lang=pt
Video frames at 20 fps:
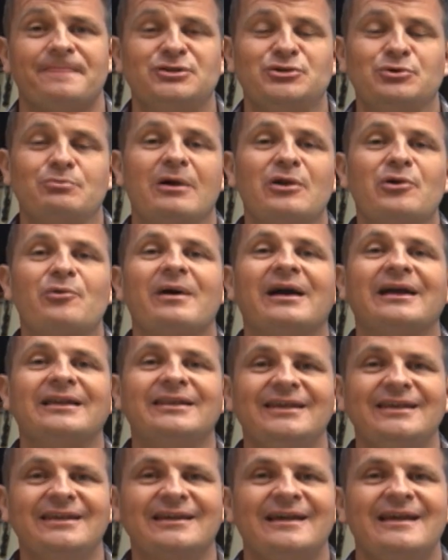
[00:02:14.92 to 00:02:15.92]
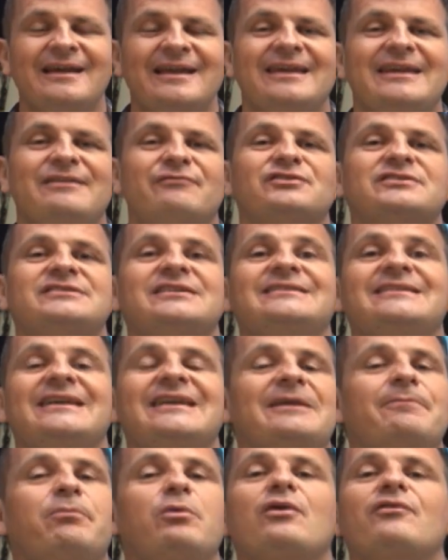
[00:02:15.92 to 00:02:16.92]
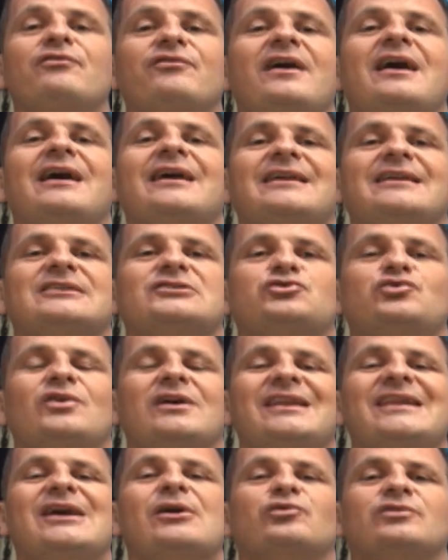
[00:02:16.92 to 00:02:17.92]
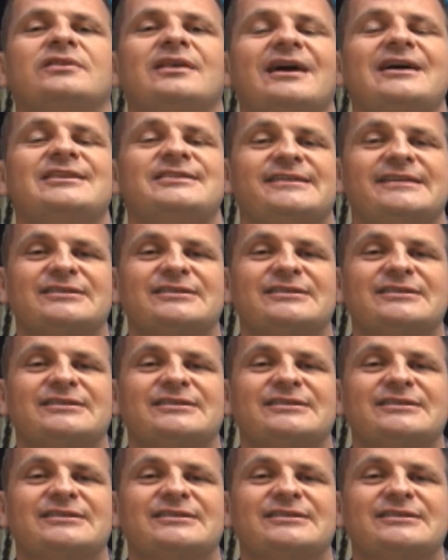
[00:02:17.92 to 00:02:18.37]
de banho-maria e você tem que provar que a sua lealdade,